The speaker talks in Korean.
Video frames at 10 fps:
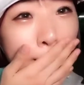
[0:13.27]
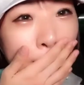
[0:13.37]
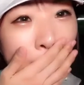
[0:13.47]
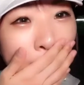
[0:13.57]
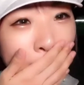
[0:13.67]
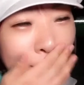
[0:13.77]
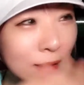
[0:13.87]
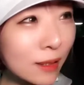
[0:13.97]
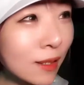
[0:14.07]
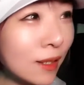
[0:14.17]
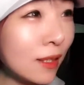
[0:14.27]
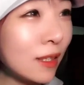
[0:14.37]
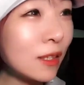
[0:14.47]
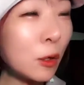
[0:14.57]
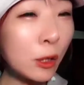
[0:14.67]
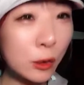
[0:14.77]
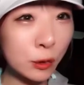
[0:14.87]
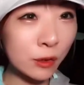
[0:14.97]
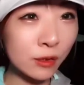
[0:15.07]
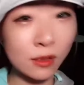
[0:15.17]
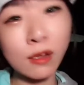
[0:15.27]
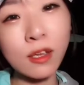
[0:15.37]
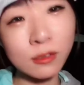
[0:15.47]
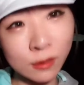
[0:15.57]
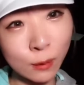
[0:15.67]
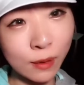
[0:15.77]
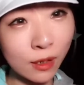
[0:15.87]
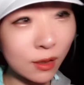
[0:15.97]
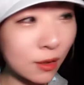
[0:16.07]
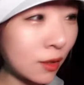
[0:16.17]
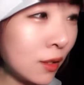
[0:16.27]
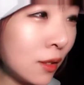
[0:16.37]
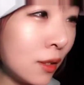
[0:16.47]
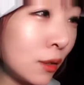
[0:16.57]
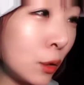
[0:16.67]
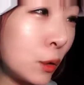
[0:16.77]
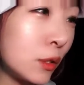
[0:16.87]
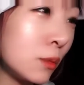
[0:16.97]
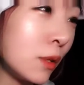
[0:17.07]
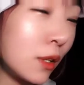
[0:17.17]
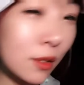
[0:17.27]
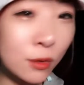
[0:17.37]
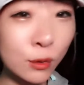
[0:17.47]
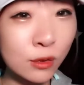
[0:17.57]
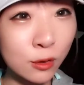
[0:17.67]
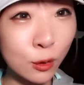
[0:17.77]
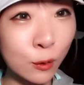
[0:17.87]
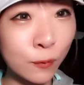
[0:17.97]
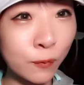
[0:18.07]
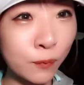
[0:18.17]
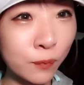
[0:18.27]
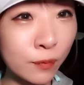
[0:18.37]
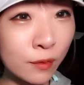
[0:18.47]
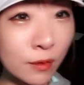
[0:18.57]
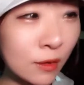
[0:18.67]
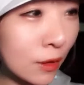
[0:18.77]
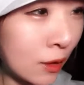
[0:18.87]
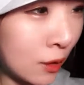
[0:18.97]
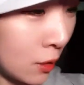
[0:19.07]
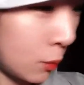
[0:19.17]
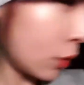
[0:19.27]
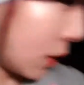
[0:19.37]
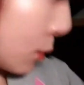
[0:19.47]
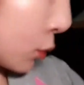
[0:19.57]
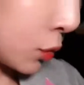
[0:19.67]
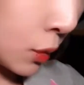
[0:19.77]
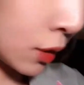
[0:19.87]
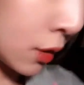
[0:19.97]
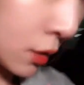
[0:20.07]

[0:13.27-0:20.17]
어, 떨려. 되게 근데 막 더 열심히 해야겠어 진짜. 응. 음. 아 뭐야 내 목소리.